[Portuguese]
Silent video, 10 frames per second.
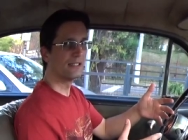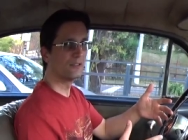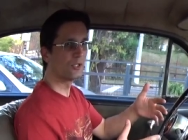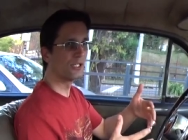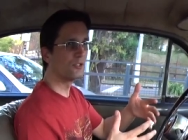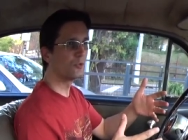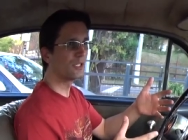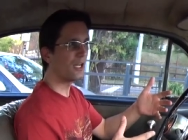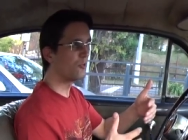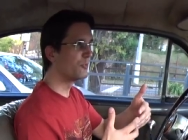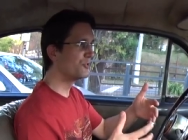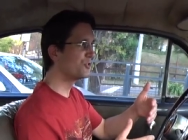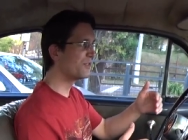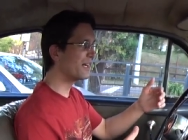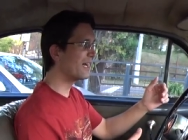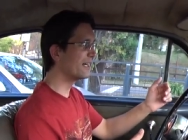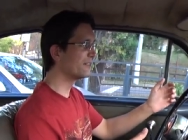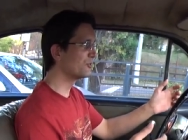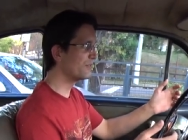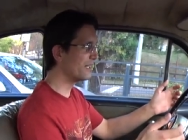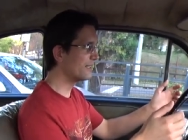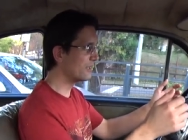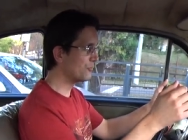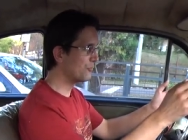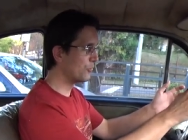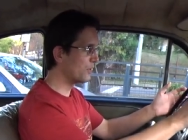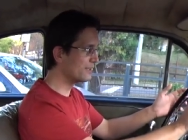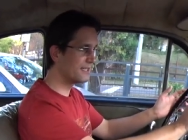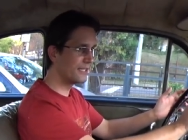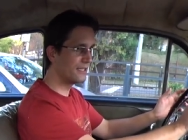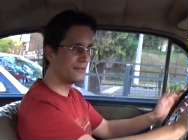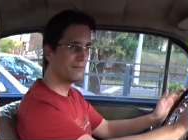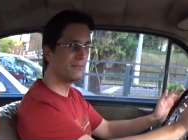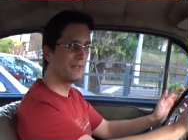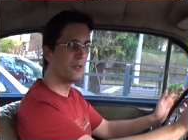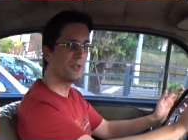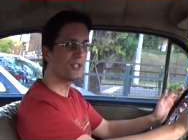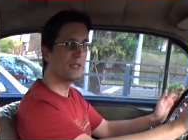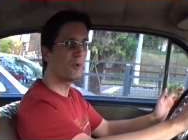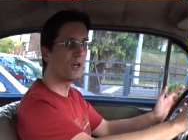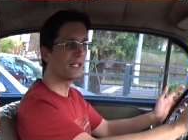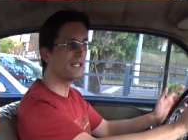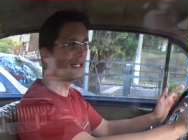tornando o carro muito devagar. Então tu vai arrancar com força, ele realmente demora. Ele